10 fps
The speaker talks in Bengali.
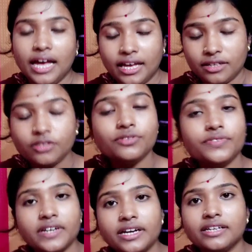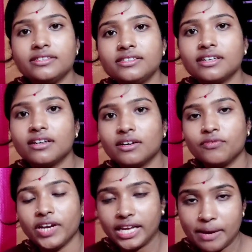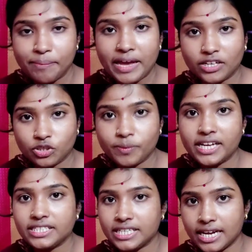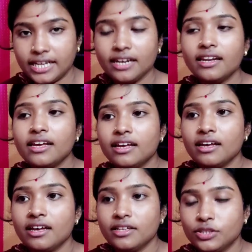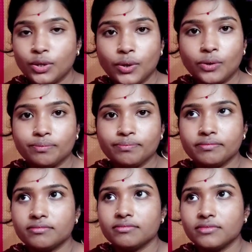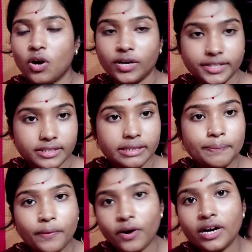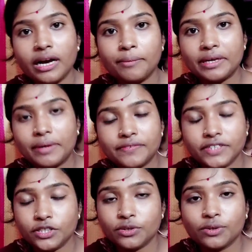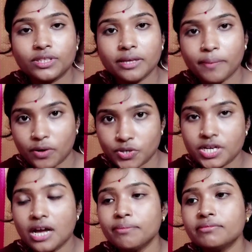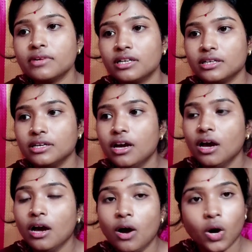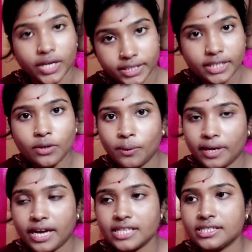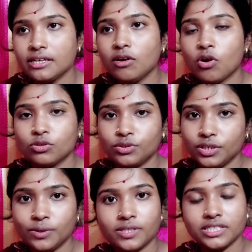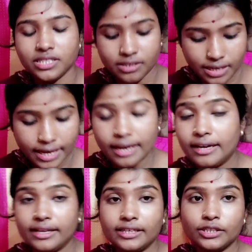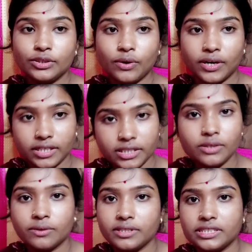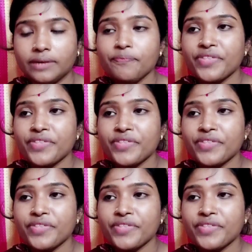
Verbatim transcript: হ্যালো ফ্রেন্ডস ওয়েলকাম ব্যাক টু মাই চ্যানেল তো অনেক দিন পর আমি আবার ভিডিও করতে বসলাম মানে অনেক দিন হয়ে গেছে কতদিন হয়েছে ঠিক খেয়াল নেই কিন্তু অনেক দিন হয়েছে